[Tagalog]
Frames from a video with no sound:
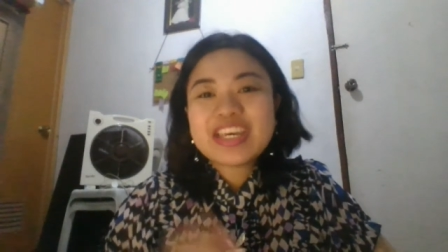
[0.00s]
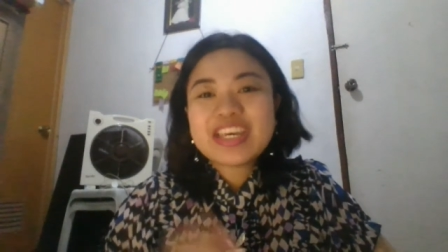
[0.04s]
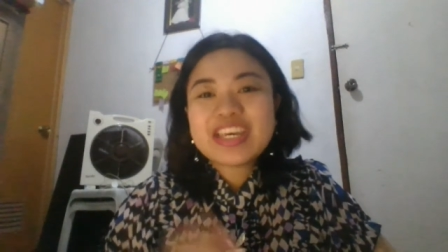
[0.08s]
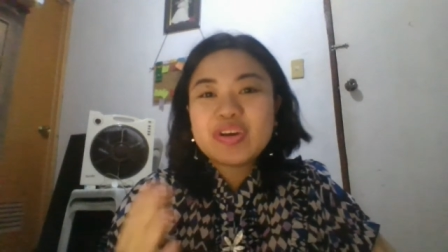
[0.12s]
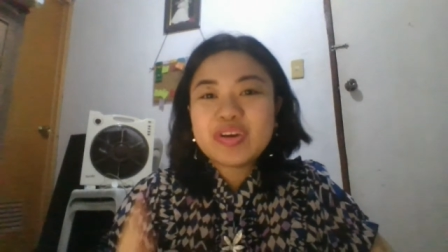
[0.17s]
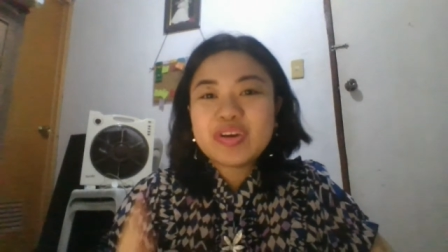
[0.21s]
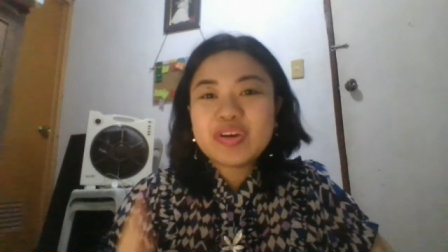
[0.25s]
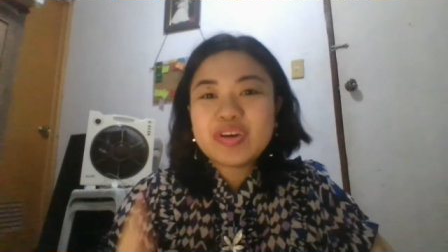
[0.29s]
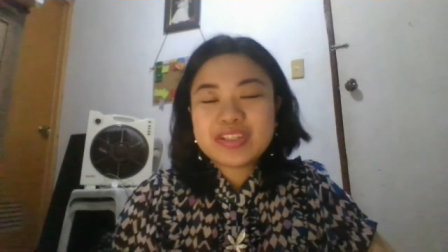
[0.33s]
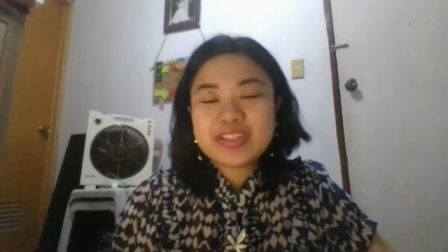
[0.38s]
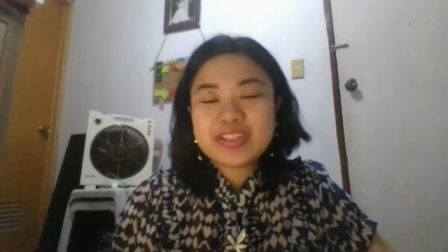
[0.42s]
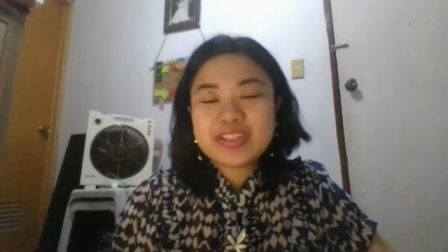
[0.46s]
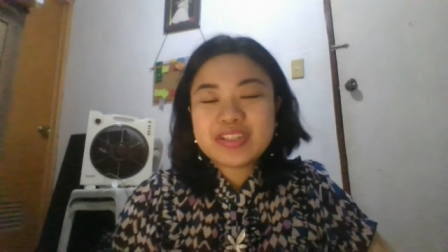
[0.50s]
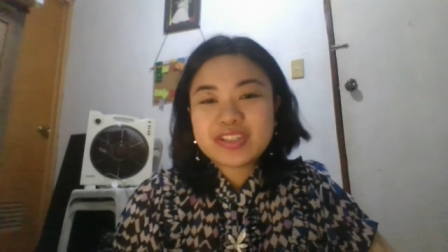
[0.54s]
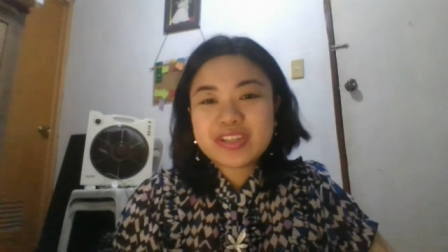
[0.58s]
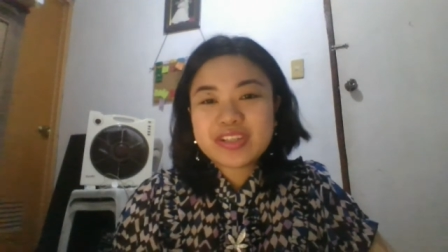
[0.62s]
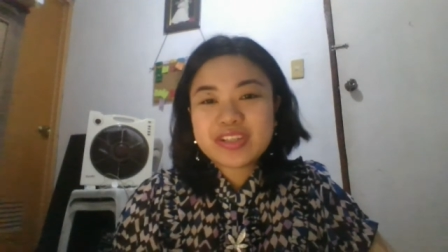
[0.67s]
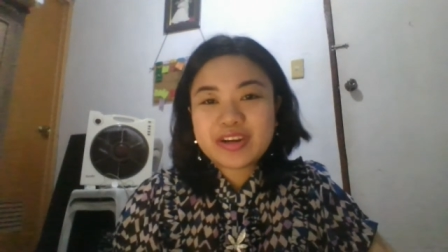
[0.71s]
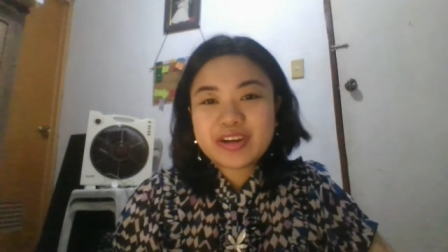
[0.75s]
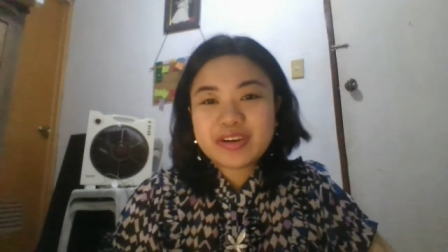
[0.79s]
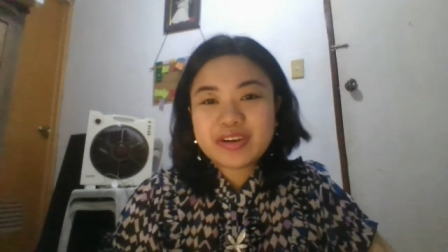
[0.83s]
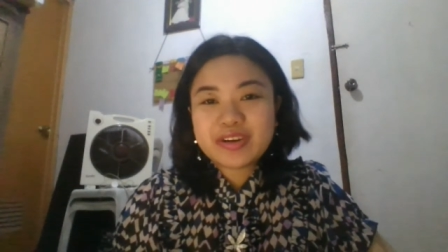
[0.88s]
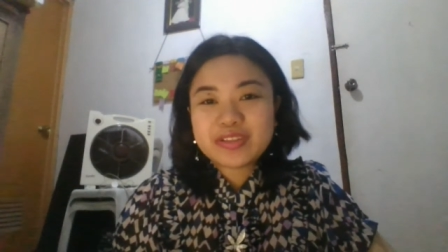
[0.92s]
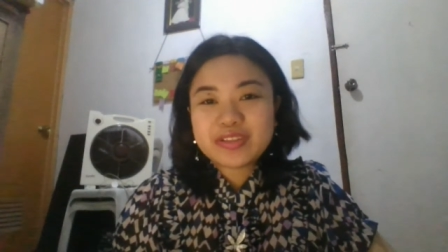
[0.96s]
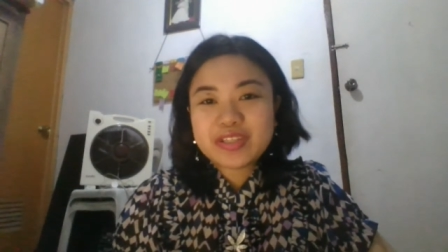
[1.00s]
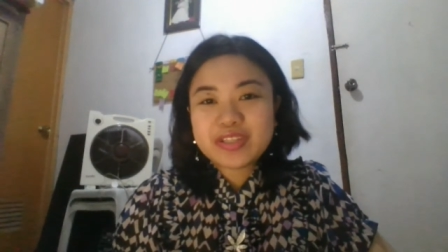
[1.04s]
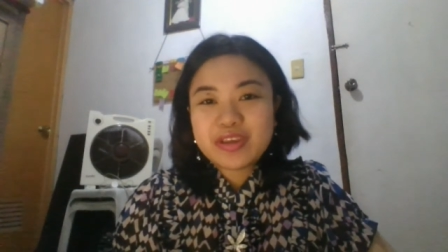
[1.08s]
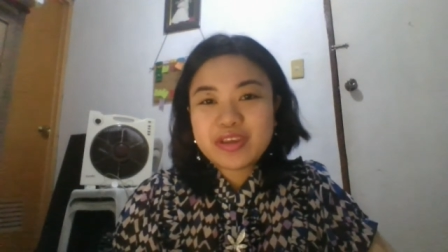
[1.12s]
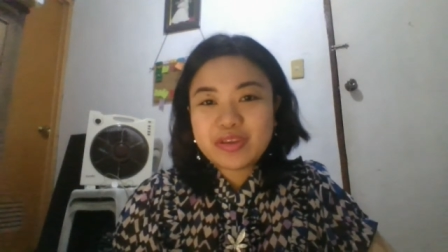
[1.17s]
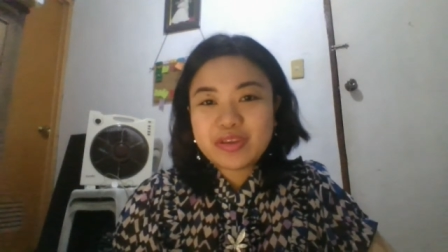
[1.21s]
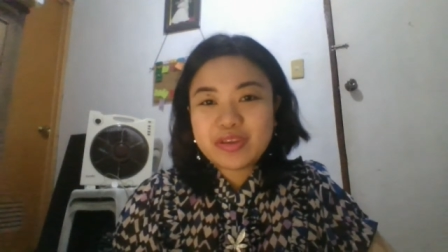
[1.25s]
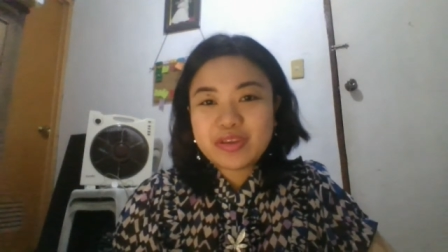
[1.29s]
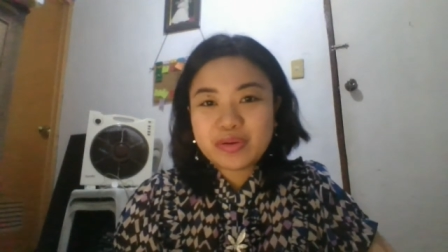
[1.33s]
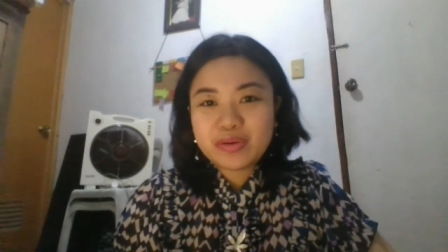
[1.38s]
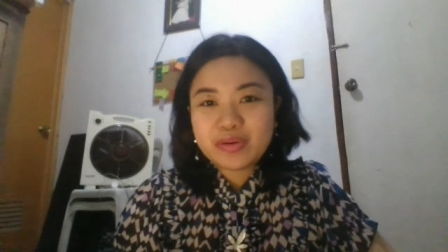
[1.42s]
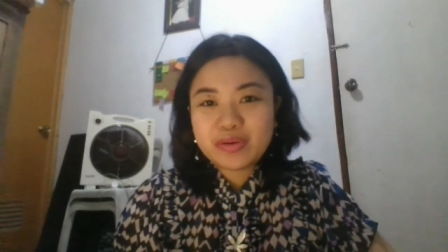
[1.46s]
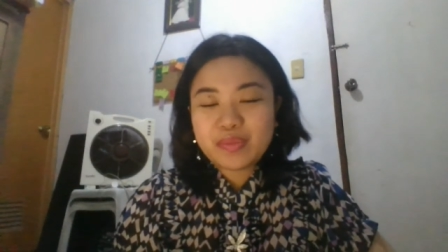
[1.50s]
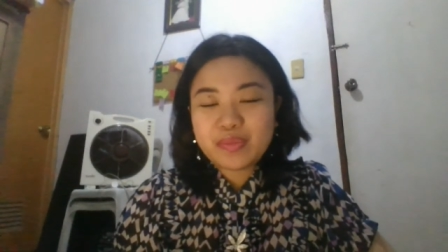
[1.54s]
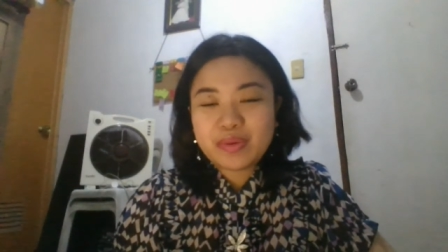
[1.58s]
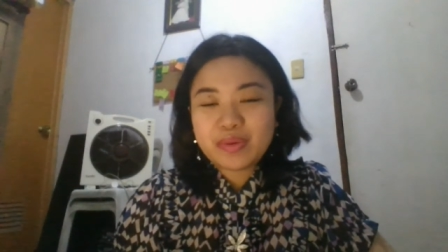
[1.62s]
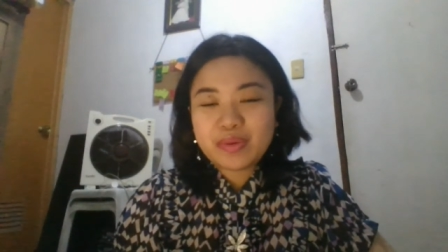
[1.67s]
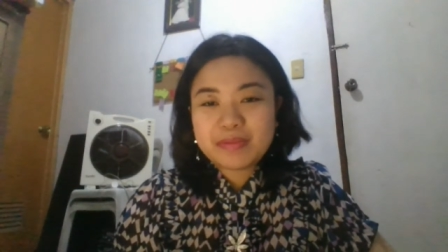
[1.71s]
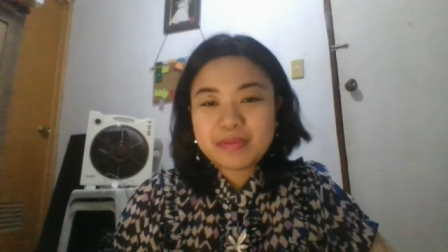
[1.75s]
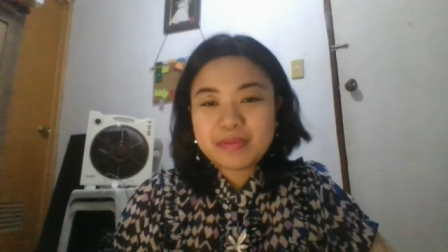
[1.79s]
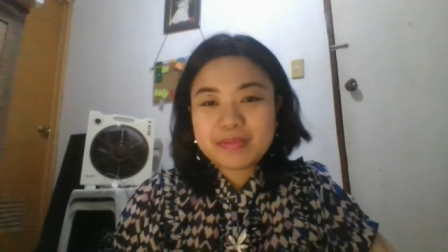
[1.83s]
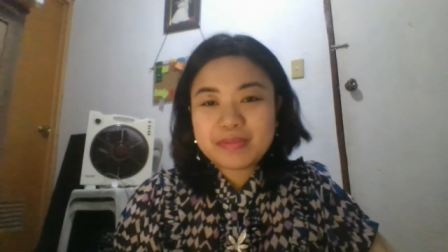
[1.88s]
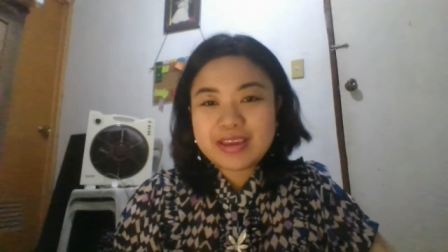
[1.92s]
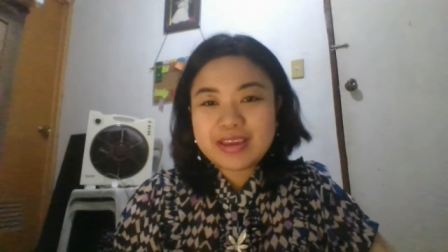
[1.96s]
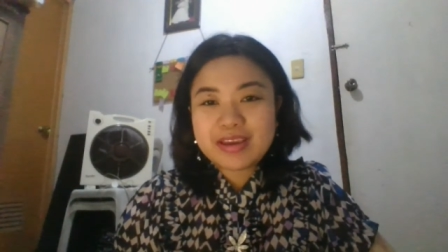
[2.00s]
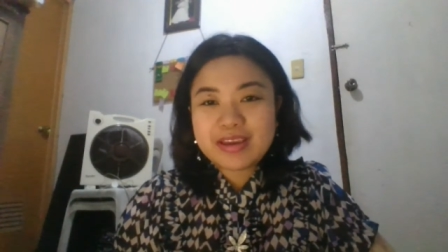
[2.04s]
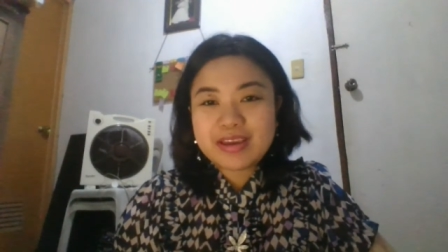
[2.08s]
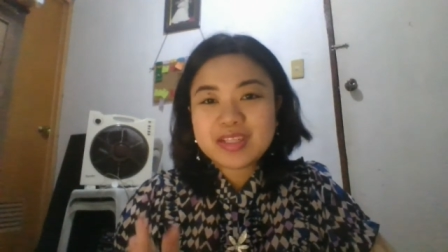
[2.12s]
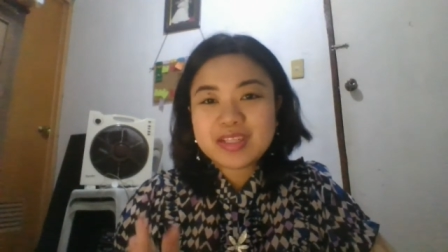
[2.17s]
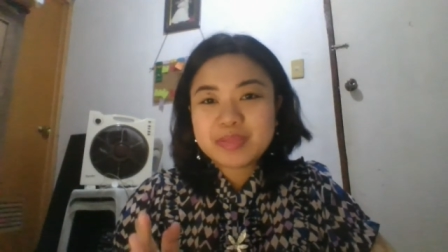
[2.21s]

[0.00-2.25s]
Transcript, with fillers: Ngayon, isi-share ko sa inyo what my